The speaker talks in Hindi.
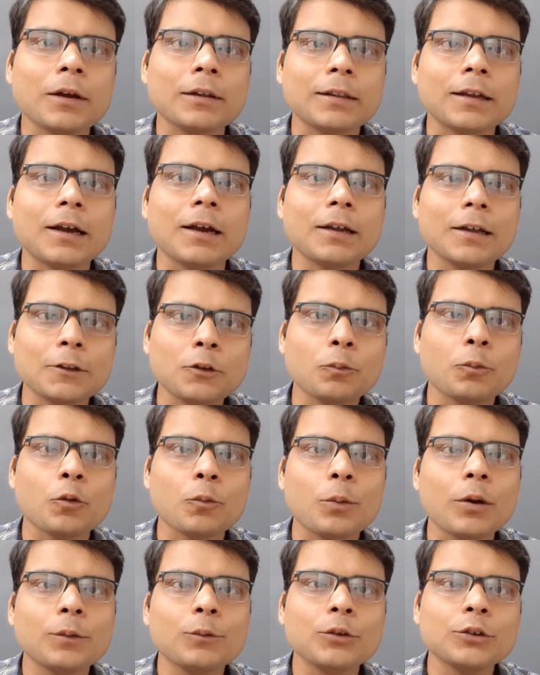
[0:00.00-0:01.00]
देखा जाए तो
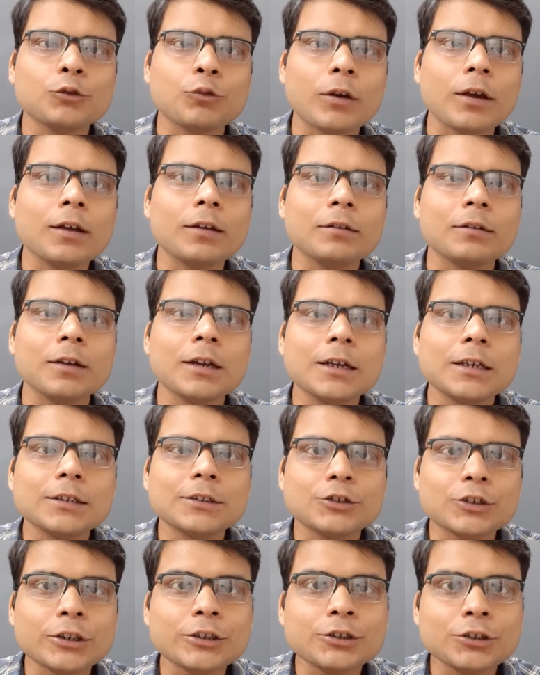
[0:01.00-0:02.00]
प्रभुपाद वॉज डूइंग
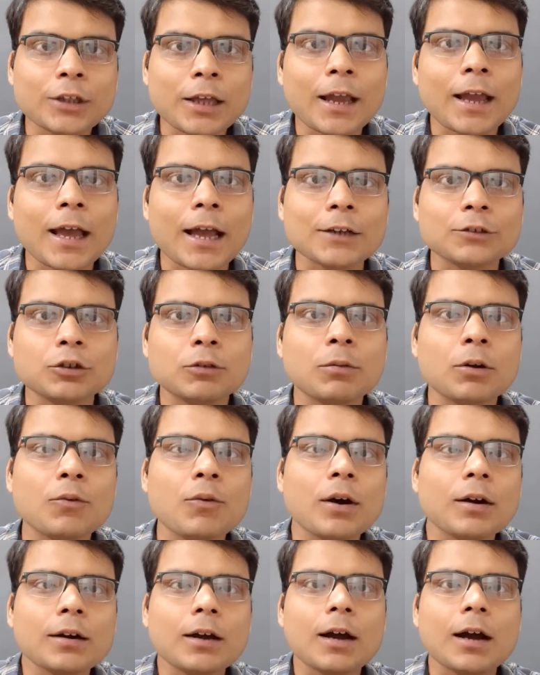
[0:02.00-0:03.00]
सच थिंग एक्चुअली
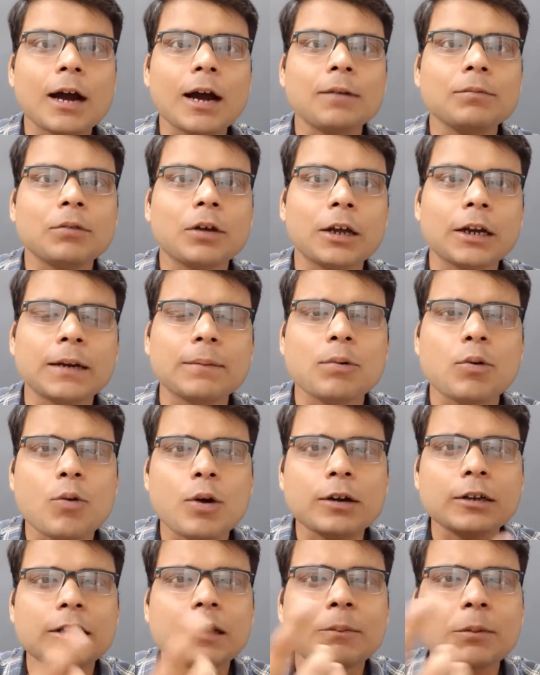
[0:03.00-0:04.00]
भगवान का काम कर रहे हैं
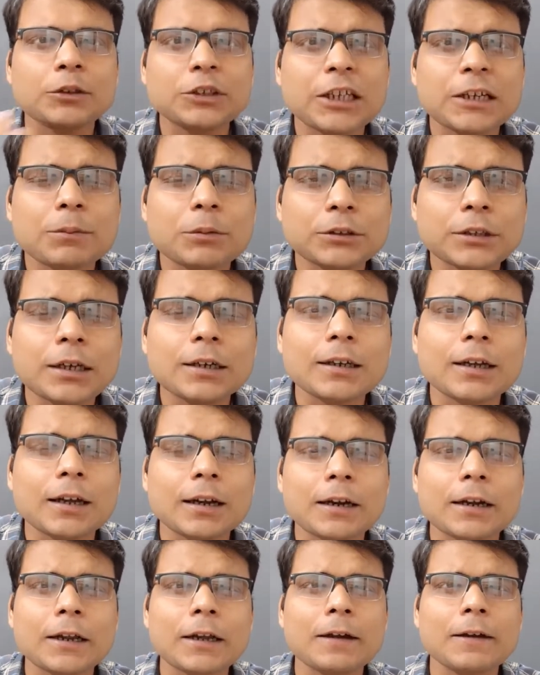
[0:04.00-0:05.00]
भगवान का प्रचार प्रसार कर
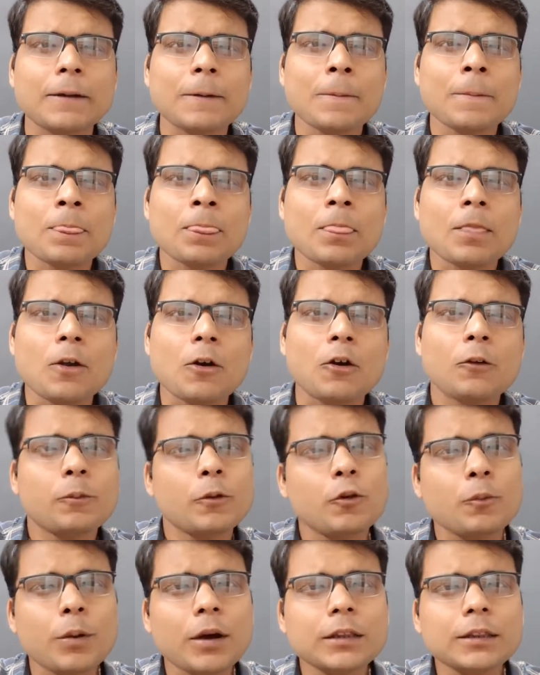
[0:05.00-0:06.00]
रहे हैं और
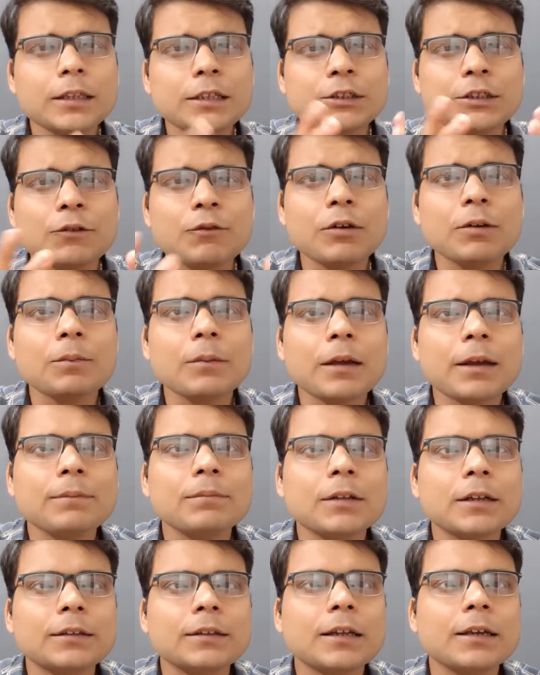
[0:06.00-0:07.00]
प्रभुपात के जीवन में
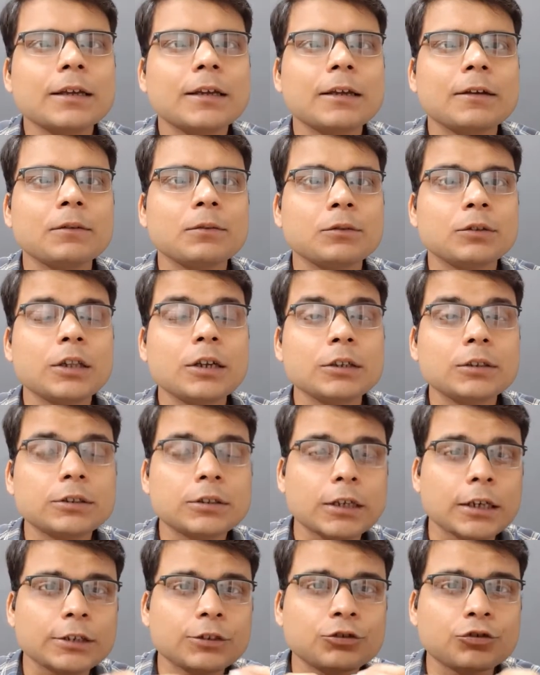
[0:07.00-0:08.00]
हम देखते हैं कि इतना
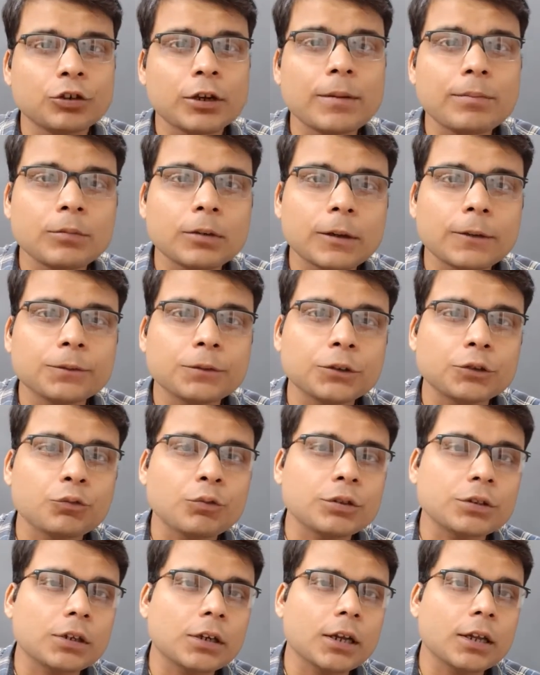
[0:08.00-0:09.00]
एक्सट्रीम टफ
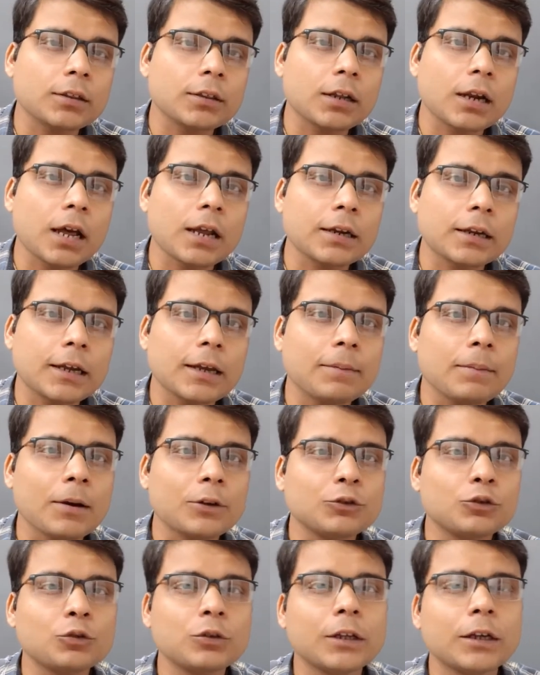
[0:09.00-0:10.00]
सिचुएशन के अंदर आने के
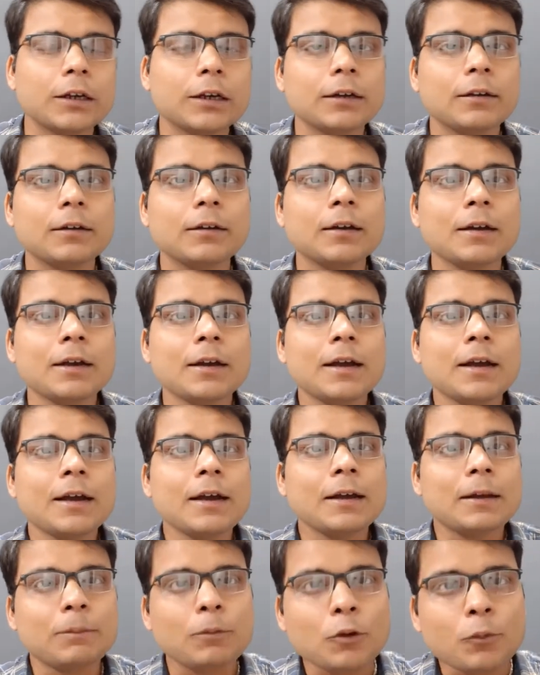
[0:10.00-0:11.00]
बावजूद देख रहे हैं कि
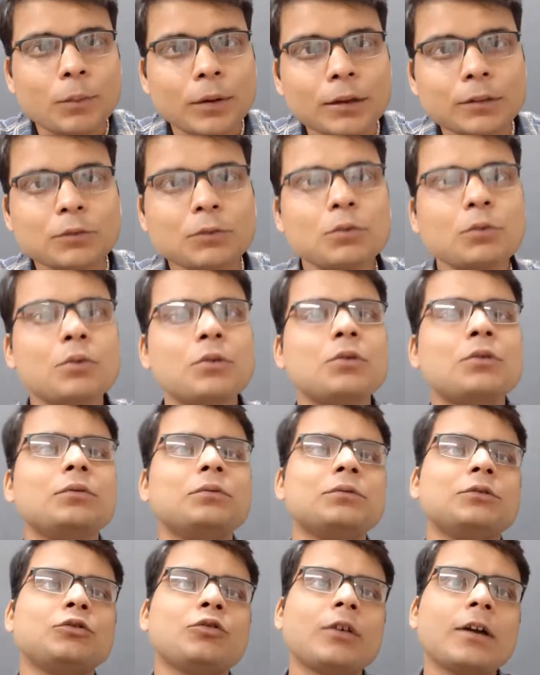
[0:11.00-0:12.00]
को
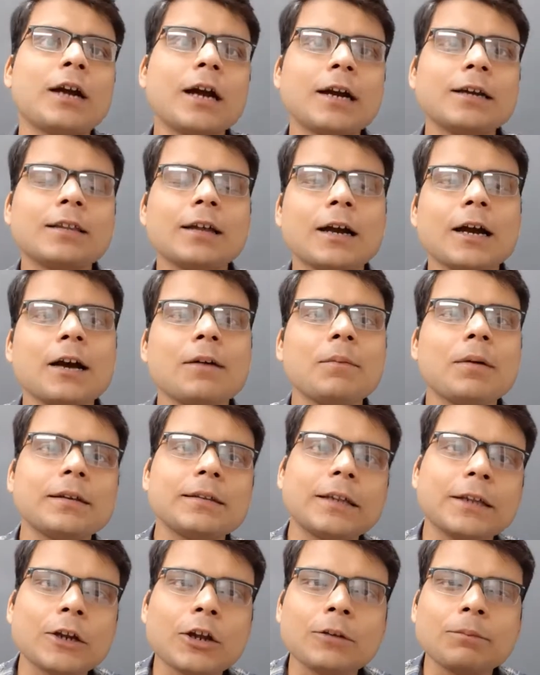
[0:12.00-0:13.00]
जो है गाय धक्का
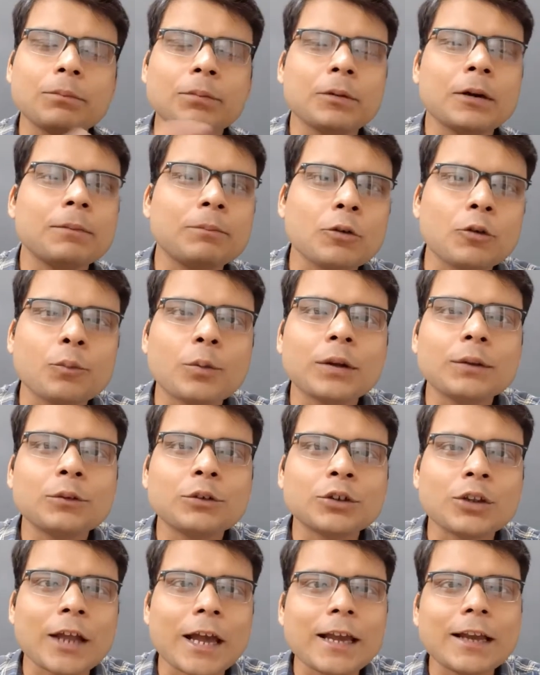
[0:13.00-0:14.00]
मार दे रही है एंड
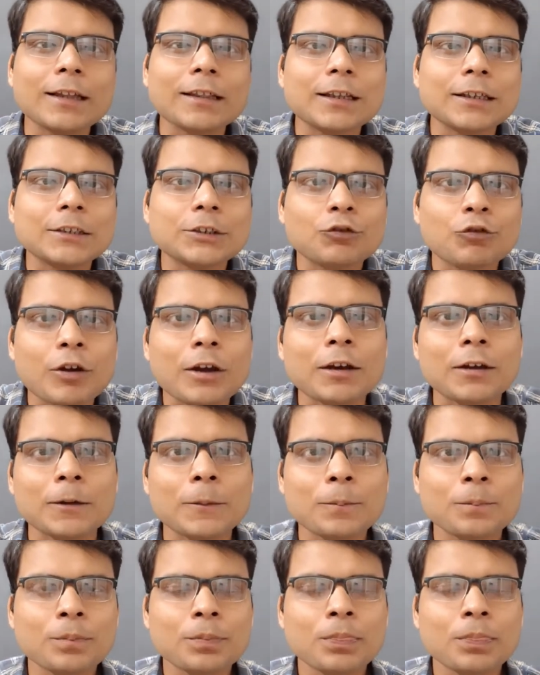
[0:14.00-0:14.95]
वॉज लाइंग इन द स्ट्रीट